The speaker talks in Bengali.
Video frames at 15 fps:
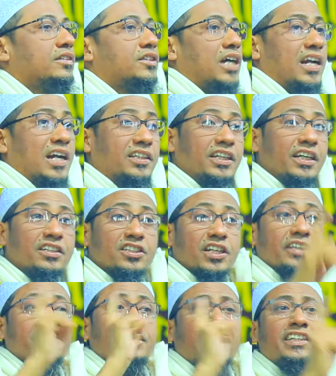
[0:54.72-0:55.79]
সারাদিন
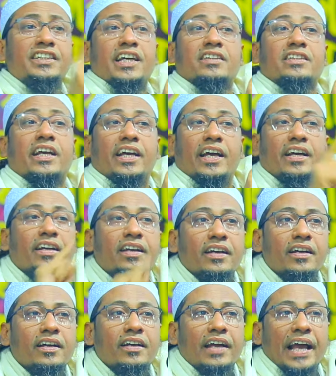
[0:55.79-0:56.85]
সেই তিনটা থেকে
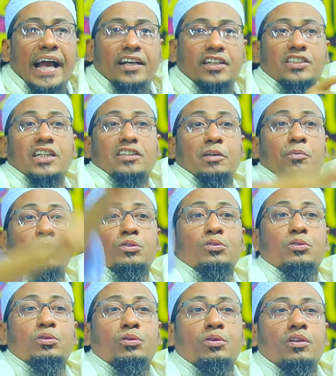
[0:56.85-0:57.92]
একসাথে
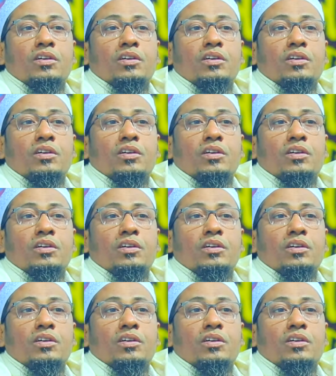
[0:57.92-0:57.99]
বন্ধু